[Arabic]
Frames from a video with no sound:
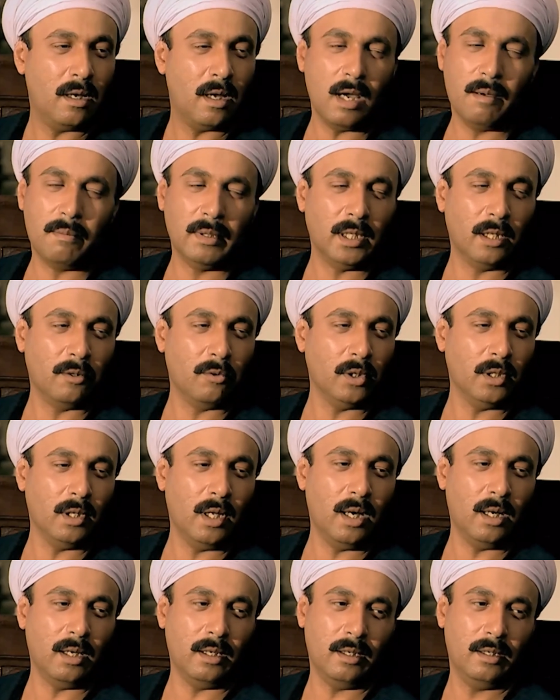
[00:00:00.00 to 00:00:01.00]
ابدا
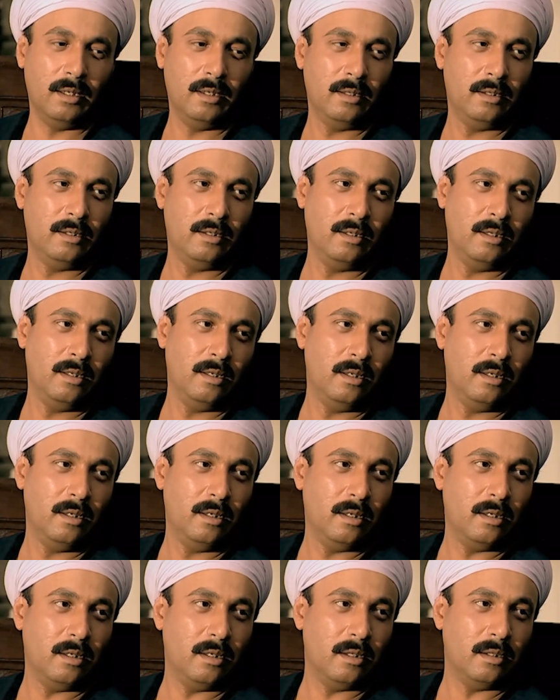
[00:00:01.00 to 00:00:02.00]
والله
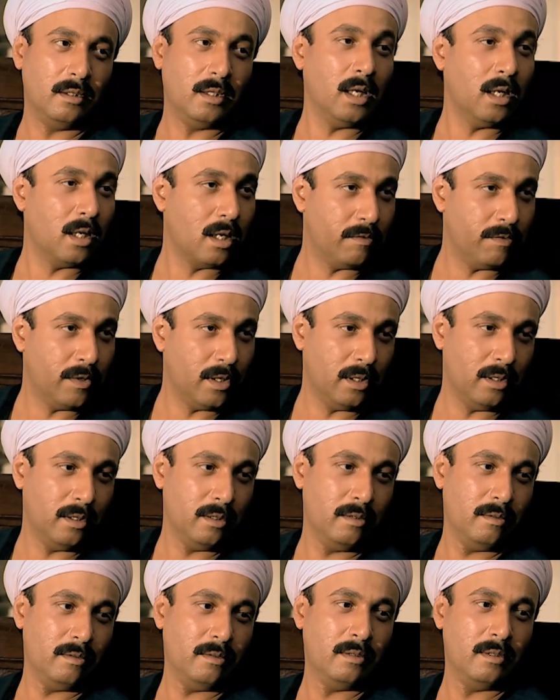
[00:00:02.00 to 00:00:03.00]
تعرف ايه
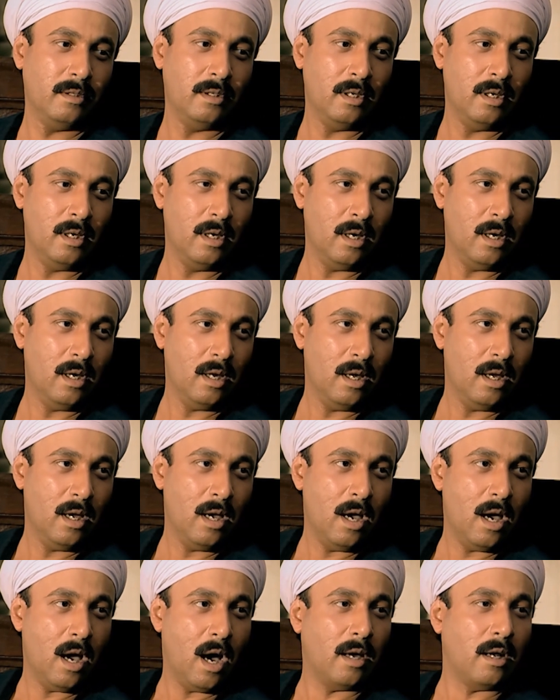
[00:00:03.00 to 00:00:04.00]

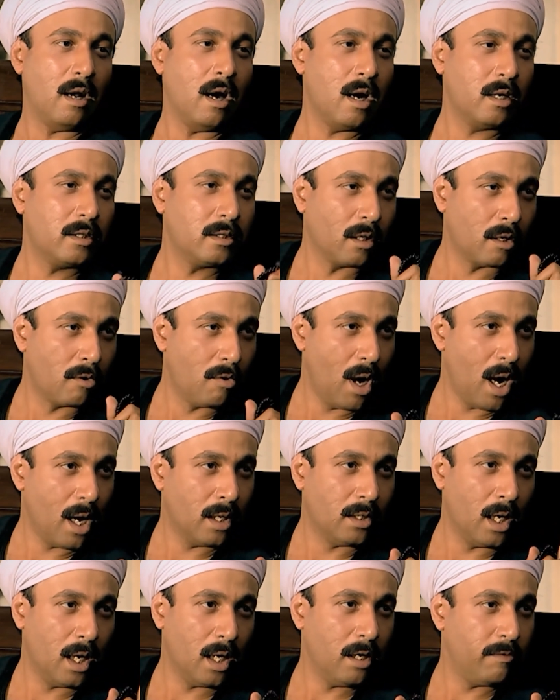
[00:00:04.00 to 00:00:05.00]
انا اكتر
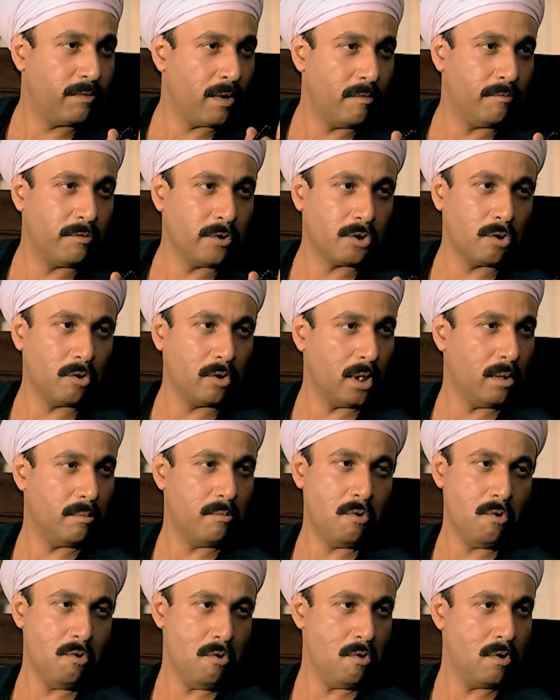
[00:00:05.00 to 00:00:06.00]
واحد هيفهم في شغل
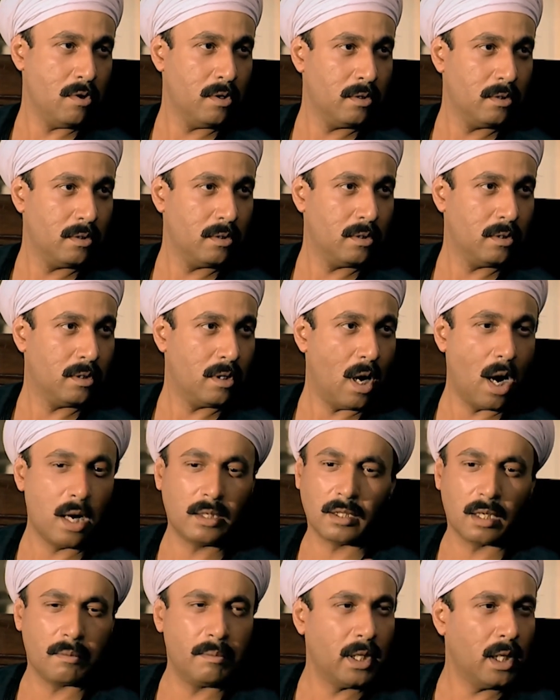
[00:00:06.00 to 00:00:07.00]
ابوه
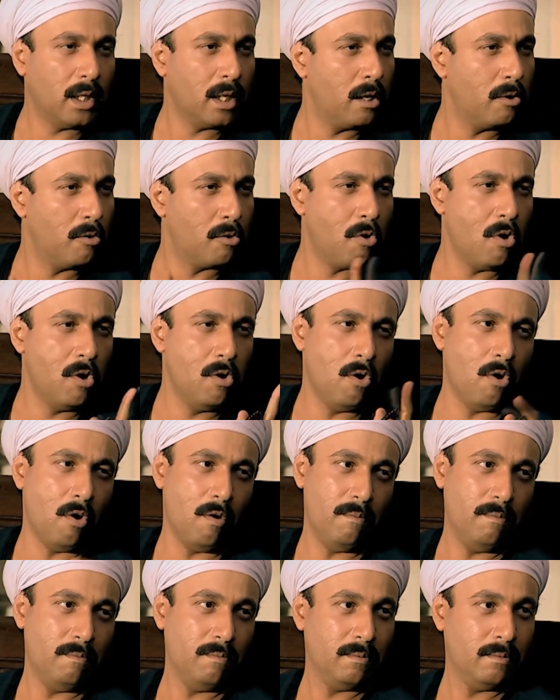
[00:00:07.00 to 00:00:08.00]
اكتر من عياله كله
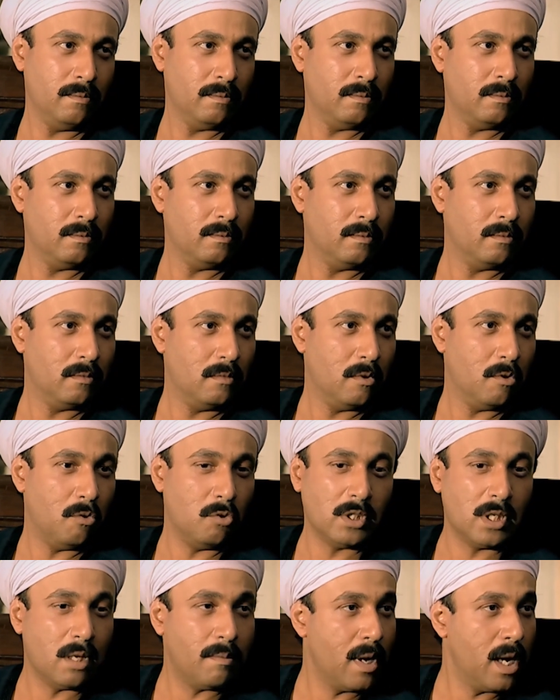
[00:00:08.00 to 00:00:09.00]

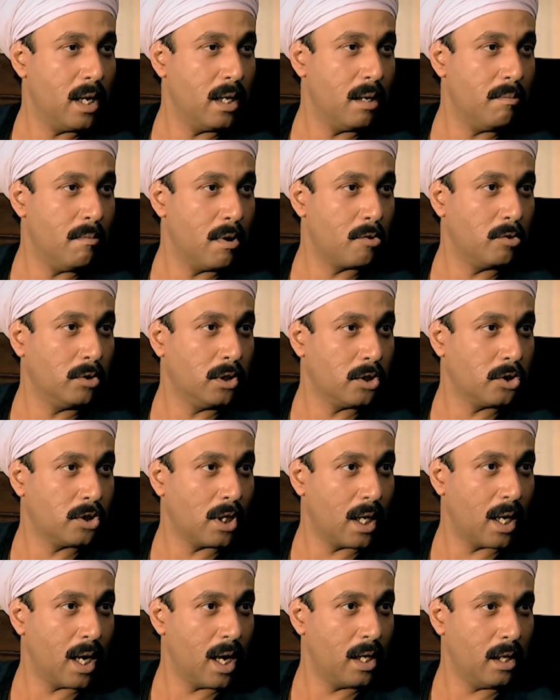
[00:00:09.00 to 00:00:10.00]
وزمان لما كنت
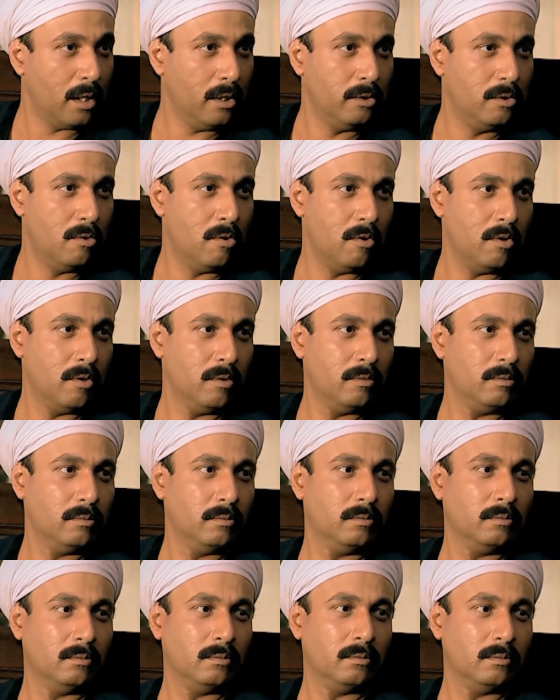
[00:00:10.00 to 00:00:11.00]
شغال عنده
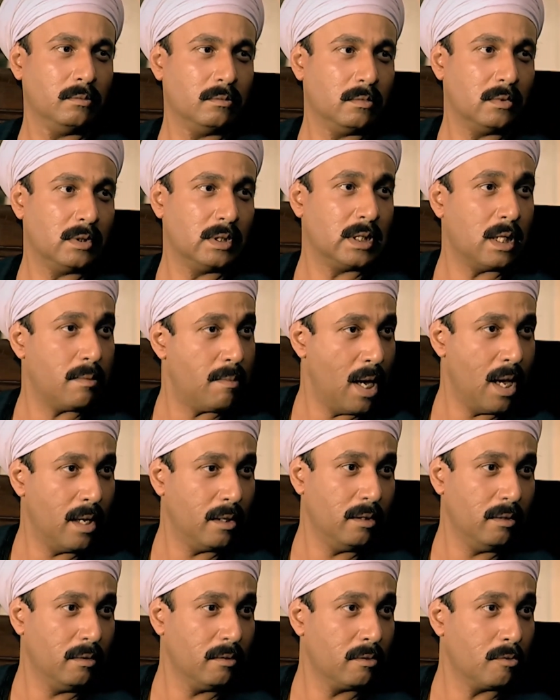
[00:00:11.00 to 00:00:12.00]

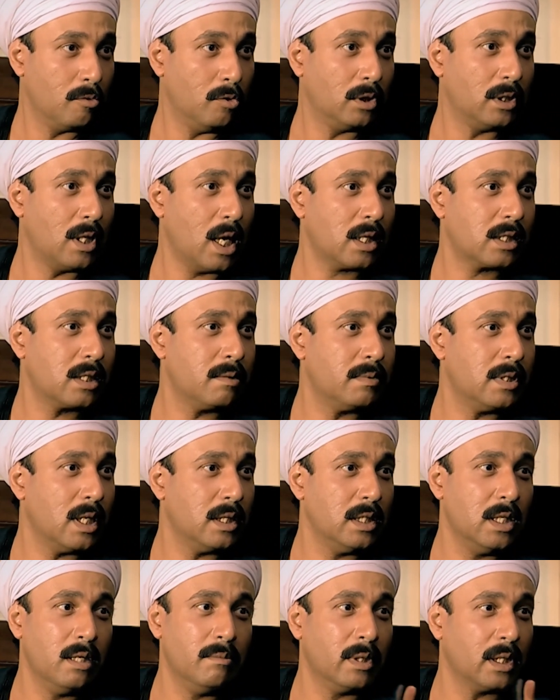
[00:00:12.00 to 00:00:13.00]
زمان كنت احسب
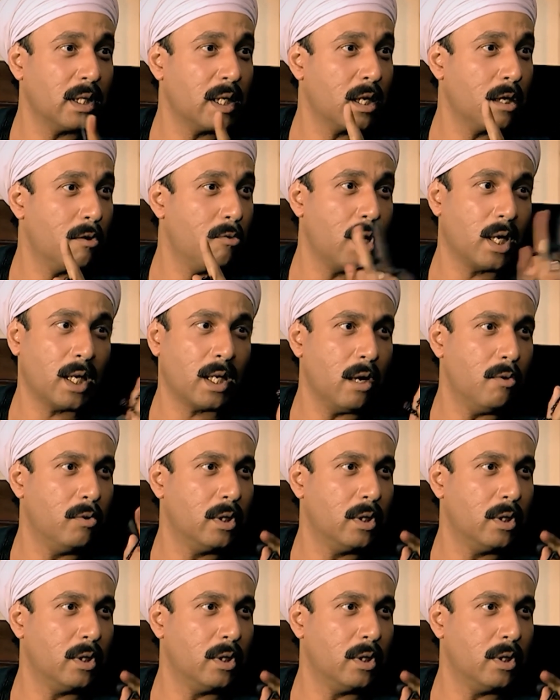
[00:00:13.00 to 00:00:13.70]
زيه من غير الورقه